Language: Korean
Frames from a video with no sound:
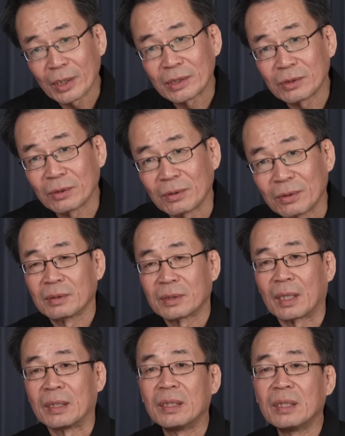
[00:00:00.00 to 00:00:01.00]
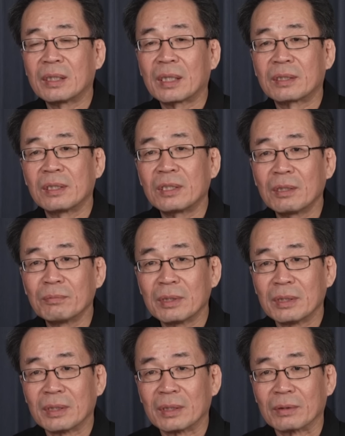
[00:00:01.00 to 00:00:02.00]
같죠? 자, 이 일이 다 쓸데없는
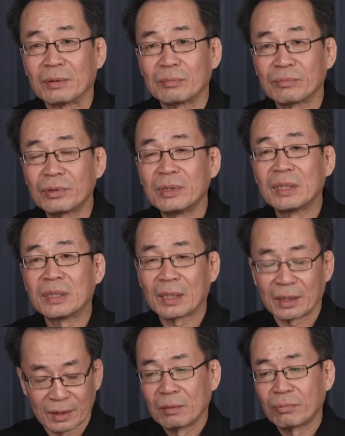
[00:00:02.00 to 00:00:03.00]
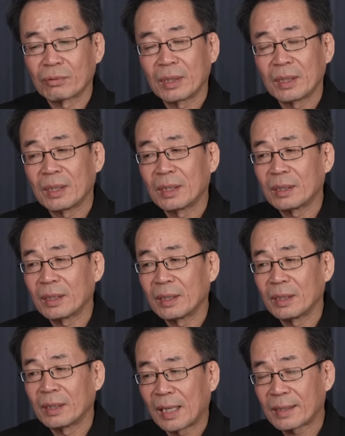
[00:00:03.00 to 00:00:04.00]
일이에요. 무슨 일이냐?
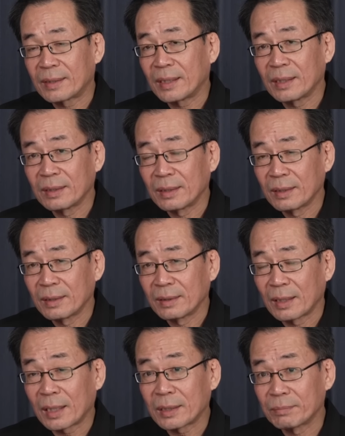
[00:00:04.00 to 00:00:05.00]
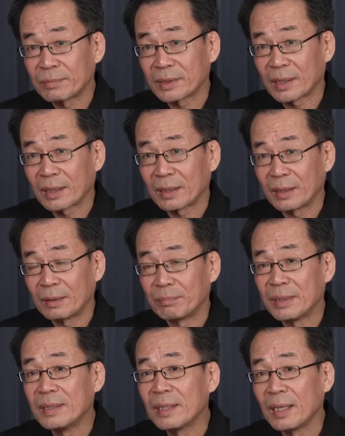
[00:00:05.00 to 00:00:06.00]
북한의 학생들 학습장이
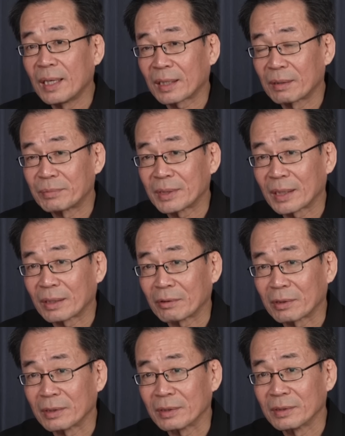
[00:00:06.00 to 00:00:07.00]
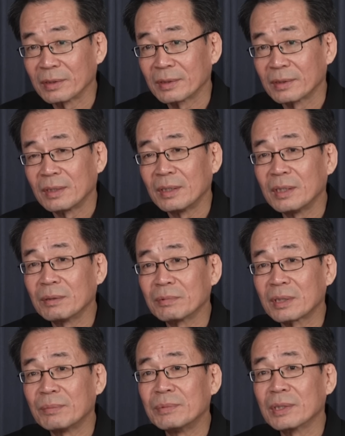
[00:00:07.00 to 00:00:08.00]
민들레 학습장이거든요. 이 이름은
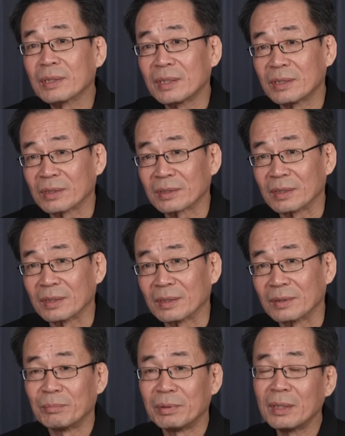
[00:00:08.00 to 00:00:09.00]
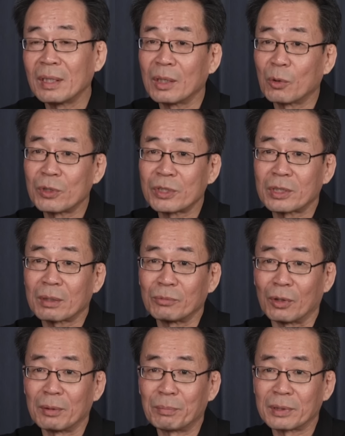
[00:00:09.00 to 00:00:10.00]
김정은이 졌어요. 민들레 홀씨처럼
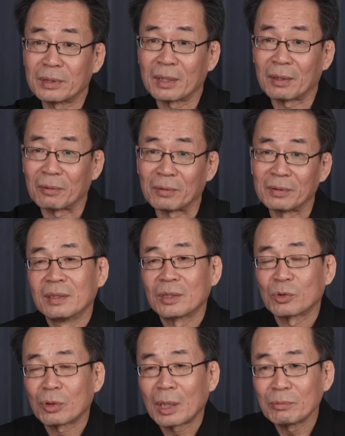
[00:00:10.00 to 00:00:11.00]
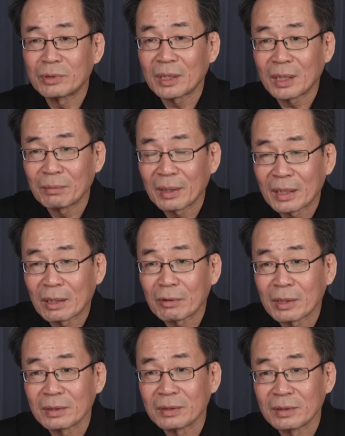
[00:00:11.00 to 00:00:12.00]
널리 퍼지라고. 자, 소나무 책가방이라고
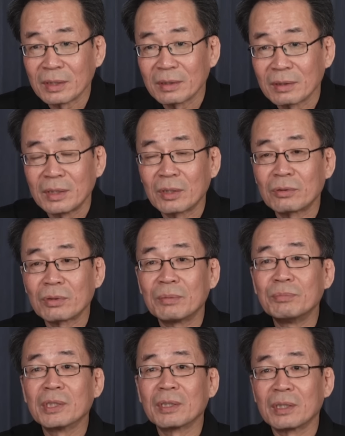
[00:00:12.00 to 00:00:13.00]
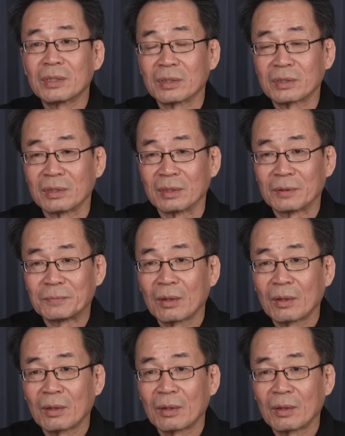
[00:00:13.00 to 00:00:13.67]
있거든요. 이것도 김정은이 졌어요.